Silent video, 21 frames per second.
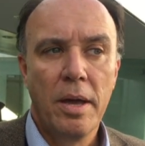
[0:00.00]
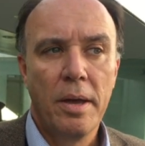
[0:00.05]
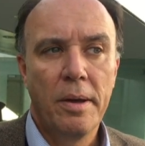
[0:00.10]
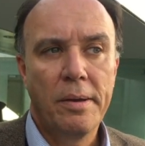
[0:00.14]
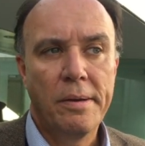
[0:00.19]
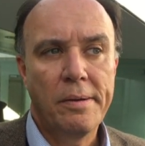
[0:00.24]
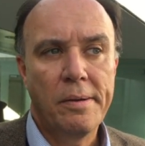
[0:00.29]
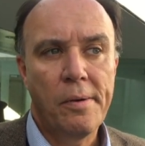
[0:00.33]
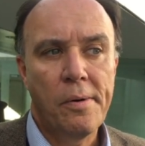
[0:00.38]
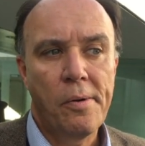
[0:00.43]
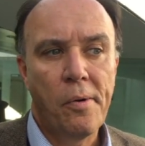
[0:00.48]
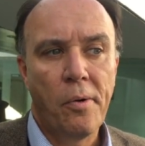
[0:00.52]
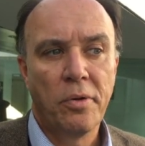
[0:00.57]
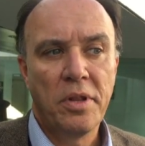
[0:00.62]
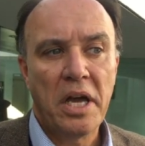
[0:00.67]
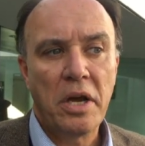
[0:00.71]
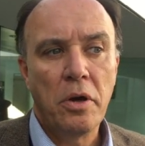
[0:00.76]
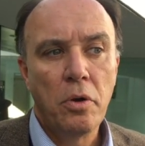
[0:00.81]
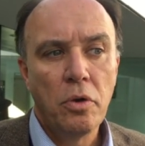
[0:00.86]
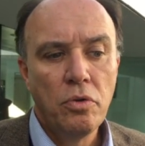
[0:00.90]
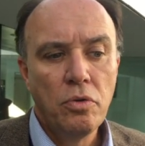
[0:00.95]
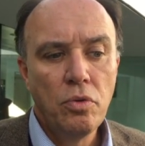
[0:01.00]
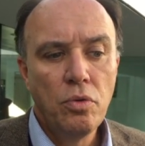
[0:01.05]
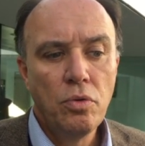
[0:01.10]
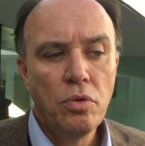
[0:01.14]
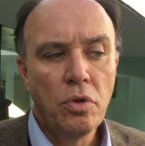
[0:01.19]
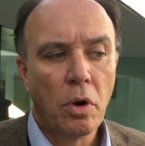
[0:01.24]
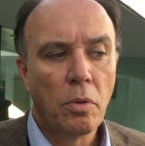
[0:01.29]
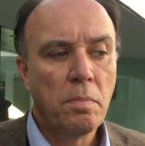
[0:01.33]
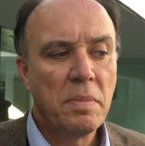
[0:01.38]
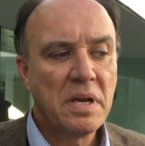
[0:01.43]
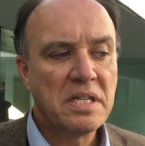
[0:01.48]
Euh, on a connu
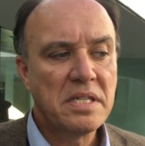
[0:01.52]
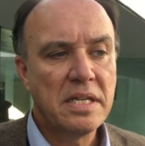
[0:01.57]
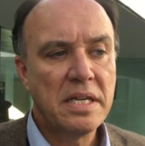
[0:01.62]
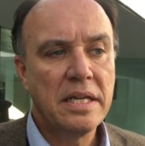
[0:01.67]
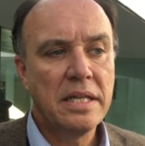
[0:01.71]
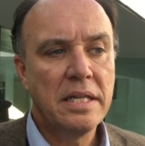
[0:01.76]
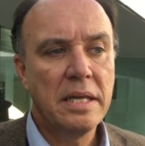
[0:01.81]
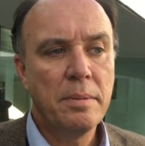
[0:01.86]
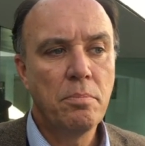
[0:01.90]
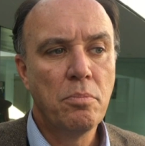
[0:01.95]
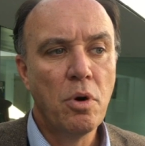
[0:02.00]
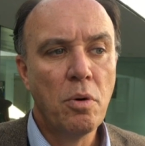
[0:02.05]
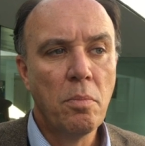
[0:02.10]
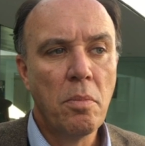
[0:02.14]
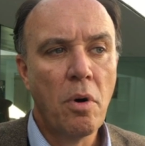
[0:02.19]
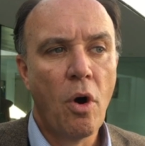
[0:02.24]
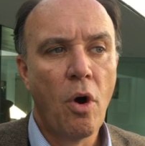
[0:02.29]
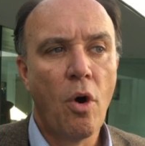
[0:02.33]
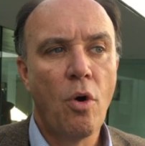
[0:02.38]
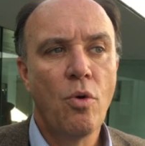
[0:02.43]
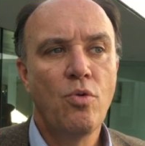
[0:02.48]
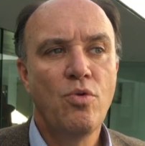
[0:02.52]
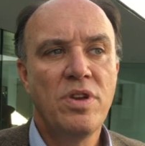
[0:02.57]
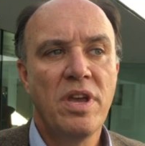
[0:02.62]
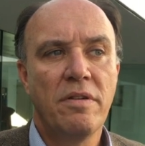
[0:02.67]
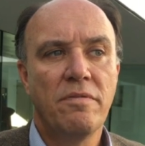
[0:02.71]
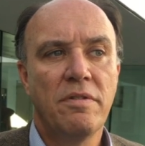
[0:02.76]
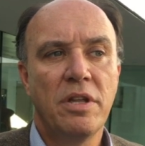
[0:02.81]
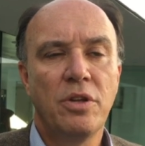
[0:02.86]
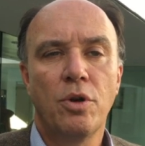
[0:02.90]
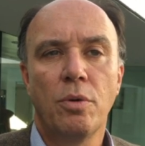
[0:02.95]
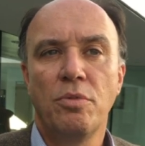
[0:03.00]
dans le passé des moments où il y
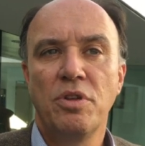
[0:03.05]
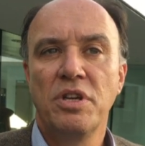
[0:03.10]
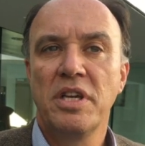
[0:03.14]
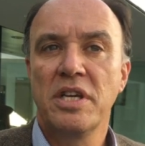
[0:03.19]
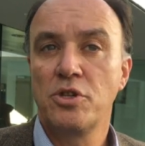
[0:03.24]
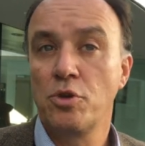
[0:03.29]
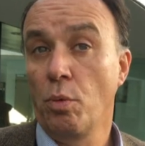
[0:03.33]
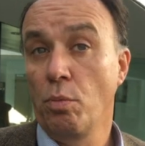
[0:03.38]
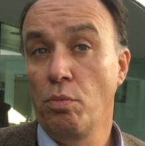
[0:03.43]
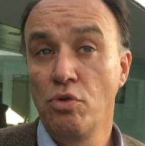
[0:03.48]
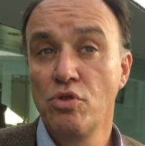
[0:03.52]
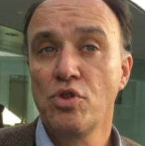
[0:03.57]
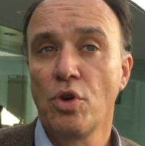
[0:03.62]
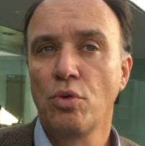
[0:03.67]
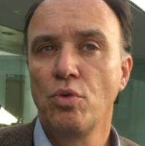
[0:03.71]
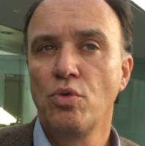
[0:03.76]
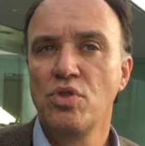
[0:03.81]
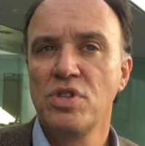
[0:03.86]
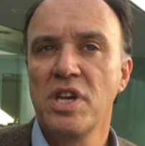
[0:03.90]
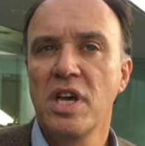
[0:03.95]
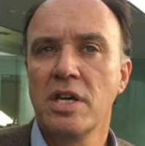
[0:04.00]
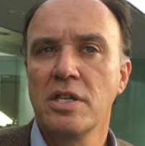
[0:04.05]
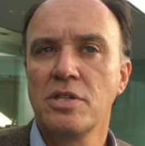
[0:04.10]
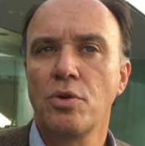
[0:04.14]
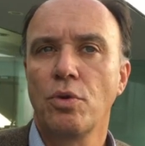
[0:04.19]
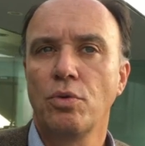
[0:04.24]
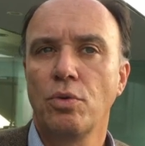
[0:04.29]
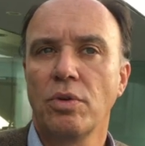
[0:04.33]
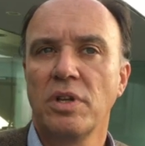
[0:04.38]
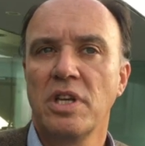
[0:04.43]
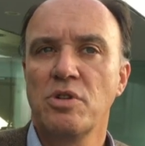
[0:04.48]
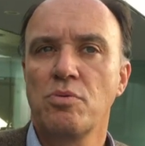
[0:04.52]
avait une communication plus enthousiaste
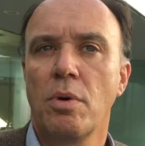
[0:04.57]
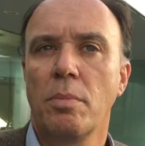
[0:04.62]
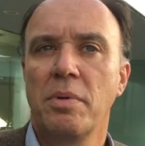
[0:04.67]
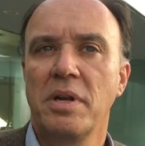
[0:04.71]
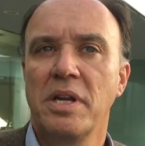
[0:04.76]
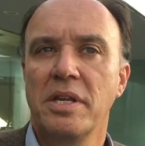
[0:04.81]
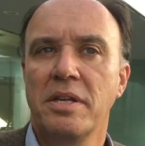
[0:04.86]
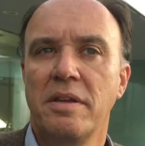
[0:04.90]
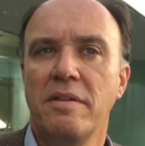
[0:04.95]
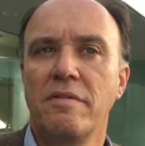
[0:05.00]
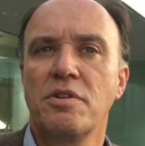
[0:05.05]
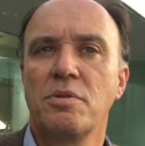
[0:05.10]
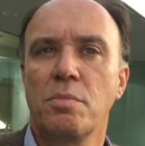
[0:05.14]
autour des soins palliatifs.